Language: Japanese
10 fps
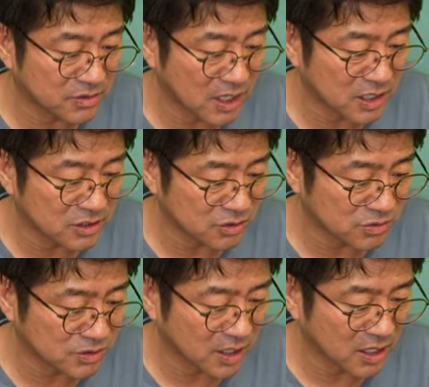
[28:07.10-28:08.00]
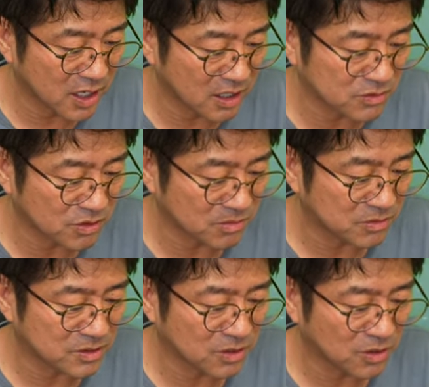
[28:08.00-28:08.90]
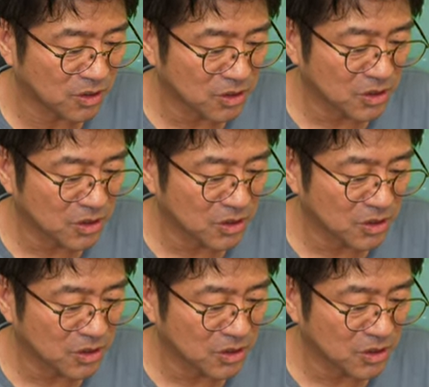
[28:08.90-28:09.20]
寒色系があると思うんですけど